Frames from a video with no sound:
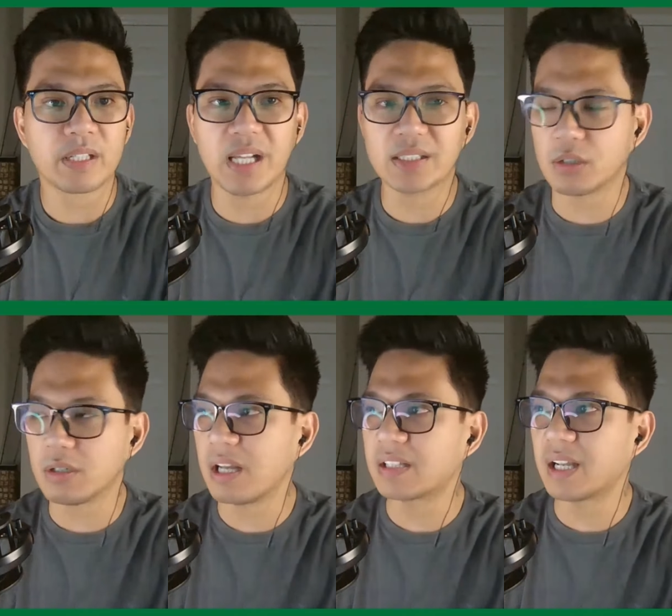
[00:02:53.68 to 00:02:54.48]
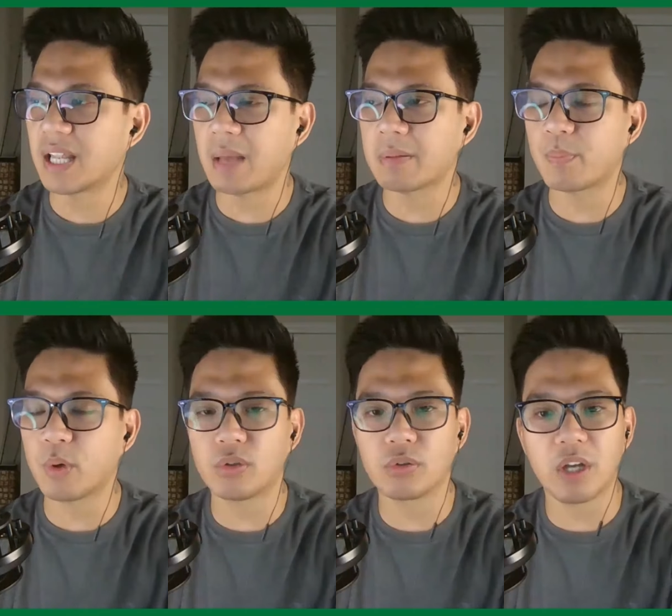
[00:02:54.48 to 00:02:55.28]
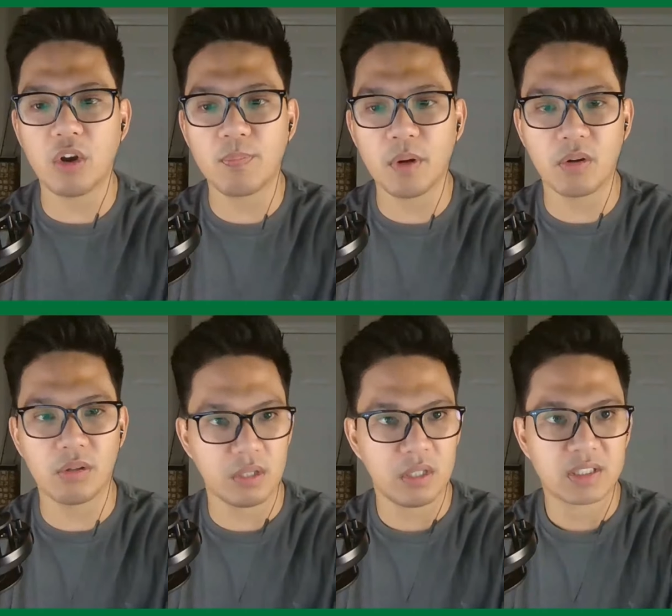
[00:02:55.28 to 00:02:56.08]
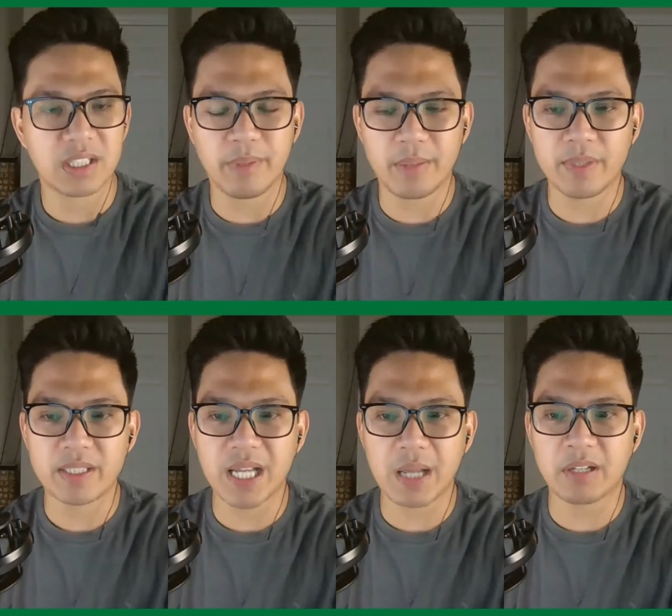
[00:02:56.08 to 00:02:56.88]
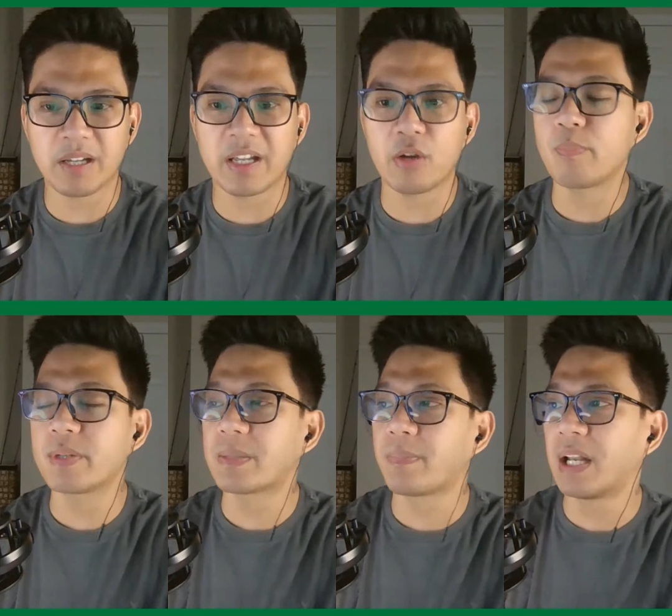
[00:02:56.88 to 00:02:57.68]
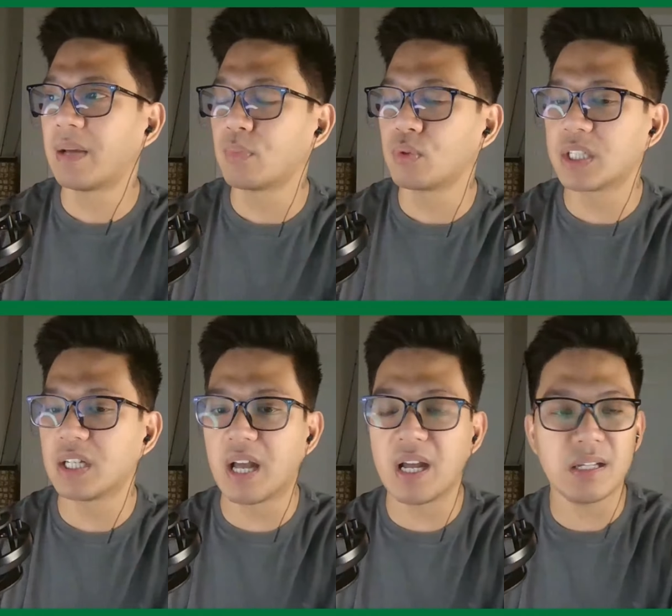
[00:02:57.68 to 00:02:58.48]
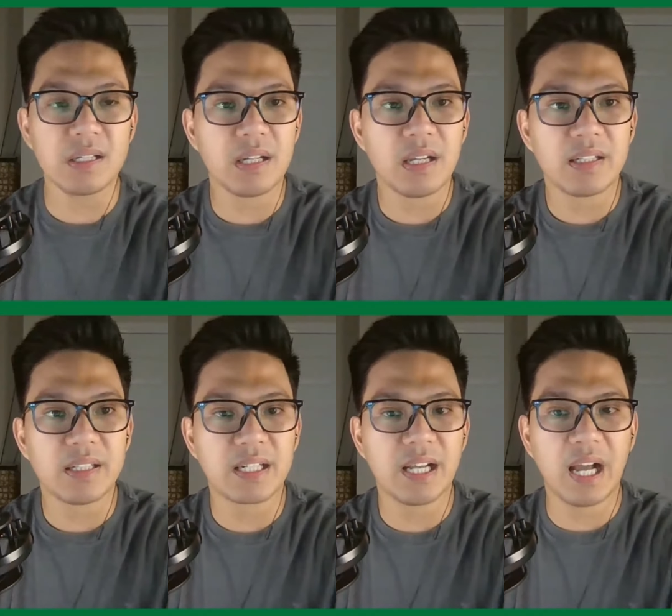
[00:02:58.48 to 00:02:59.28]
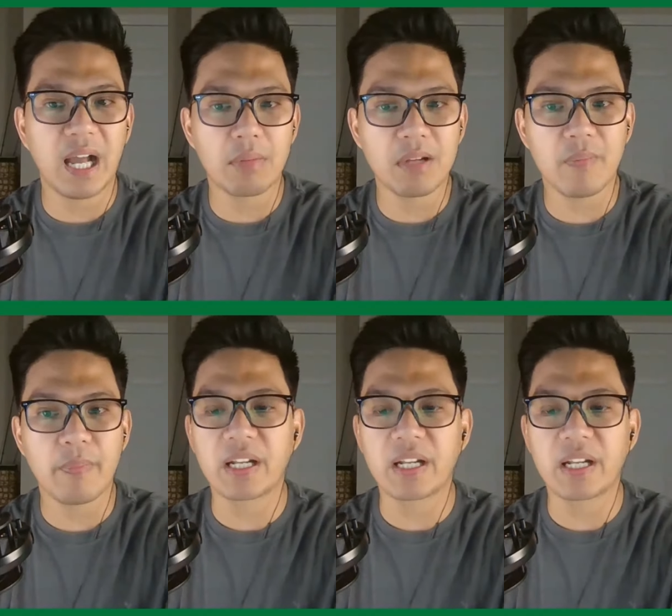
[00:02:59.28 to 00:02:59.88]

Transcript: Kaso ang nangyari po nung naupo si BP Sara eh umpisa pa lang po silang nag-aaral,